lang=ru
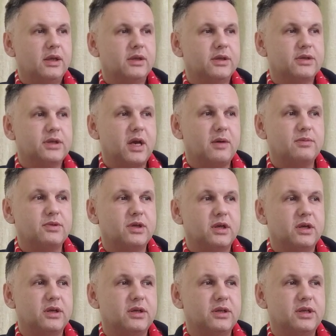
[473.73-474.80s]
На самом
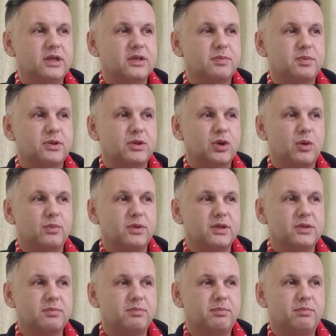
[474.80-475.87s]
деле
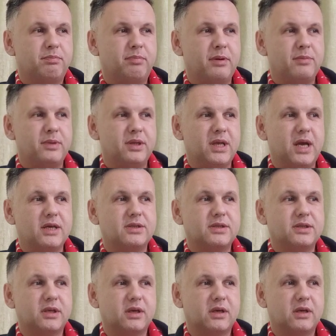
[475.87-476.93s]
неспособность
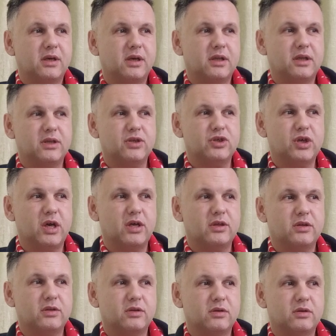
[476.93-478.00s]
поменяться
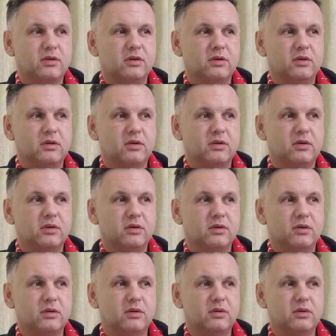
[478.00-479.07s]
отличает э,
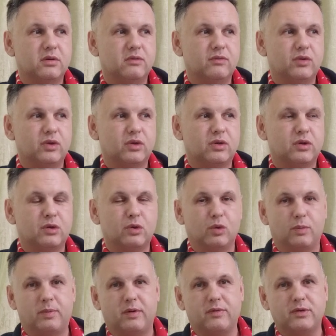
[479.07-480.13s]
вот
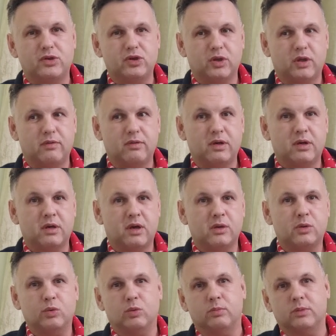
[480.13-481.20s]
глупого человека от